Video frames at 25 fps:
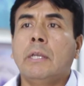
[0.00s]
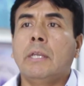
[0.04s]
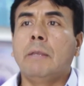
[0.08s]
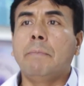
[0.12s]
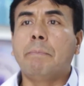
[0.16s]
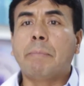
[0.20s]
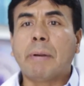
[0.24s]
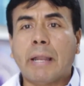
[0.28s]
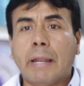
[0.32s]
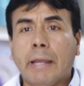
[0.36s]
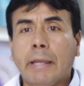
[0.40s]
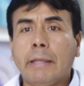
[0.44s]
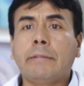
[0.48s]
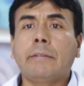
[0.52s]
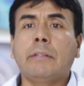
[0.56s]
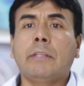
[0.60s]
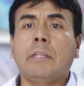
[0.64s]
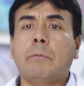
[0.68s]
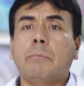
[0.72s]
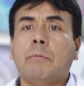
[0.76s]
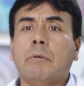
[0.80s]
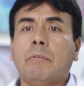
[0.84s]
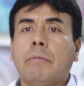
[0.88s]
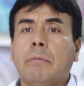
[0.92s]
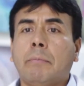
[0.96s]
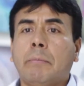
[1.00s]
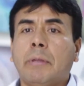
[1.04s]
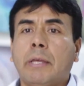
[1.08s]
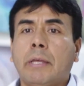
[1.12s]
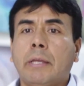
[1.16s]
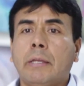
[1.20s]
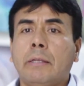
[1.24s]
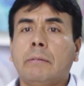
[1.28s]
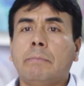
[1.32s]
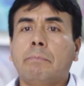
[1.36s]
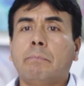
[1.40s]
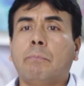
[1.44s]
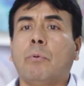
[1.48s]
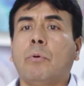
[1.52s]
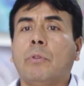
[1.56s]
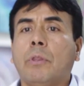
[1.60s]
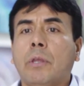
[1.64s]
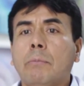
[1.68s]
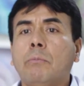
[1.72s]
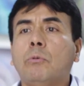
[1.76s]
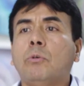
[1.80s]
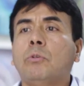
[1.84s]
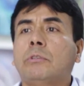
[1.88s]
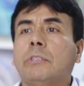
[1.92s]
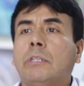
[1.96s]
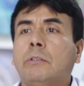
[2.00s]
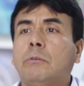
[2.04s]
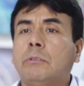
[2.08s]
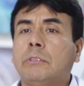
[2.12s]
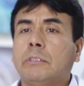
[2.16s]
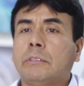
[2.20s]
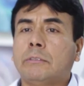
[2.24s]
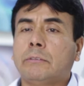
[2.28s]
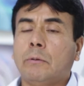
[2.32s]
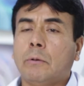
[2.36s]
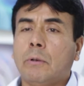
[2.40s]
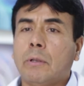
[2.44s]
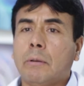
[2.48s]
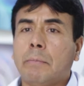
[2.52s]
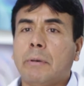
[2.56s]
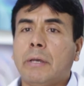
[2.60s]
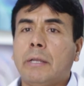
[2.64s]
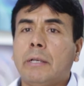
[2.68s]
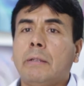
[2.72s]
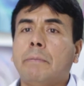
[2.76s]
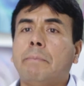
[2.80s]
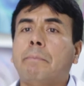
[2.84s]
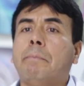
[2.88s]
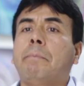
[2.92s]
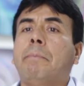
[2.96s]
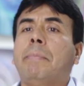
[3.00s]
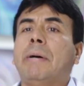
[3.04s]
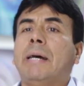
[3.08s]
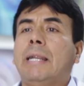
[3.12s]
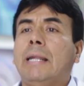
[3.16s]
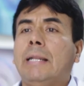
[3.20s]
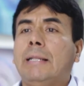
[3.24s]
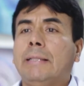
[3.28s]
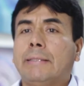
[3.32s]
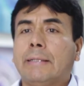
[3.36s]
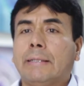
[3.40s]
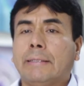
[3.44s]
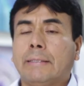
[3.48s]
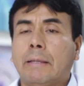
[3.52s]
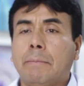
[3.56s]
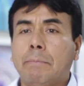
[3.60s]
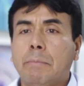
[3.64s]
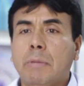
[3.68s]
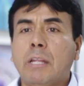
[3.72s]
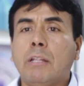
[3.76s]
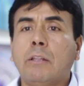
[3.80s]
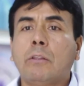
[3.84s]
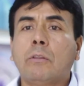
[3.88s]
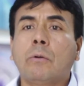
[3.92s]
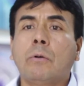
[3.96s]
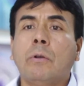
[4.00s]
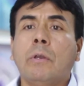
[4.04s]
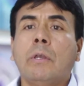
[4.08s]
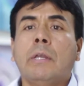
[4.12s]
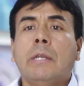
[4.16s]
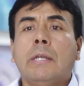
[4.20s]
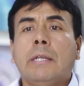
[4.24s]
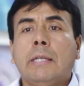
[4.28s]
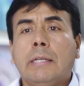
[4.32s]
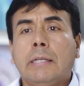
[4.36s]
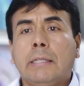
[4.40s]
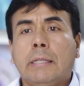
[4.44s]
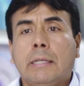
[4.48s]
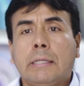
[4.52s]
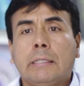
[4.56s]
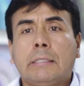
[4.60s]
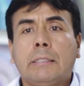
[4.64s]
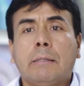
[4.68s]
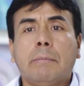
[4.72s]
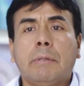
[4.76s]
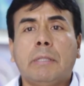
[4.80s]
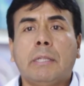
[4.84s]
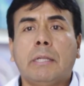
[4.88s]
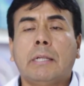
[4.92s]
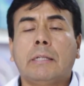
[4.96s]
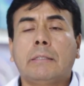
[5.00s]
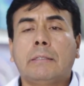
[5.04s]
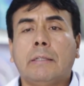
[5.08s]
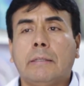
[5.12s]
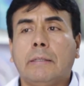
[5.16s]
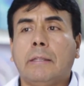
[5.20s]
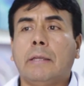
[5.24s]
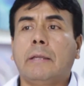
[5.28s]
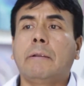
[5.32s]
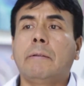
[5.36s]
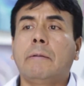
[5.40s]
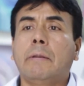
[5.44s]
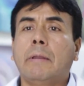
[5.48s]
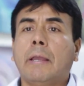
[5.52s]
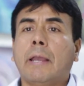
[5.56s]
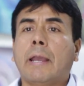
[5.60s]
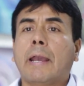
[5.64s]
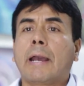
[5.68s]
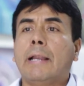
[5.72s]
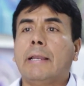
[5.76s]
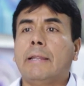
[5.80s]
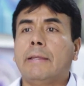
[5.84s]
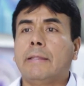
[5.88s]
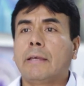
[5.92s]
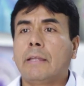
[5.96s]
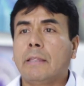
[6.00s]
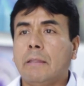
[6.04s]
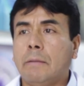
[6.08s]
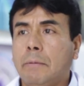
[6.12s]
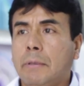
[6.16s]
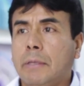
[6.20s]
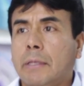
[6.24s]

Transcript: Y para este tipo de enfermedades podemos usar nuestras células madres para el tratamiento y de esta manera tener calidad de